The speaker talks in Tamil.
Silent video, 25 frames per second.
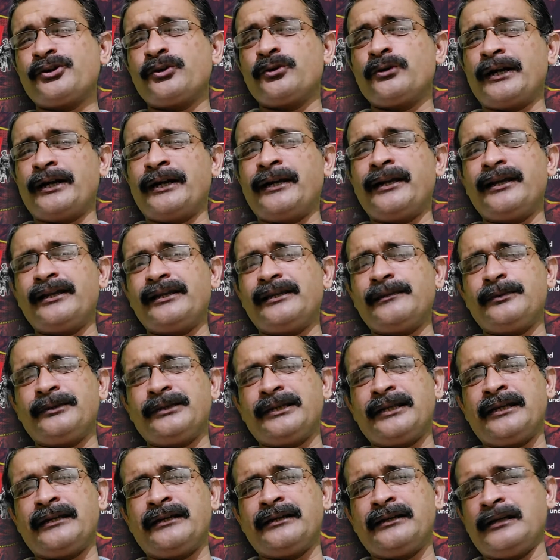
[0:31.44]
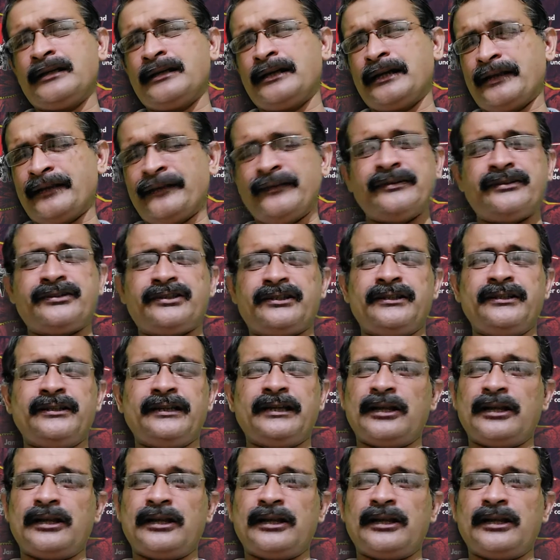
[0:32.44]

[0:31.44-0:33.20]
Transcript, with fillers: இஷ்யூ ரெண்டாயிரத்தி பதினேழில் நடந்துச்சு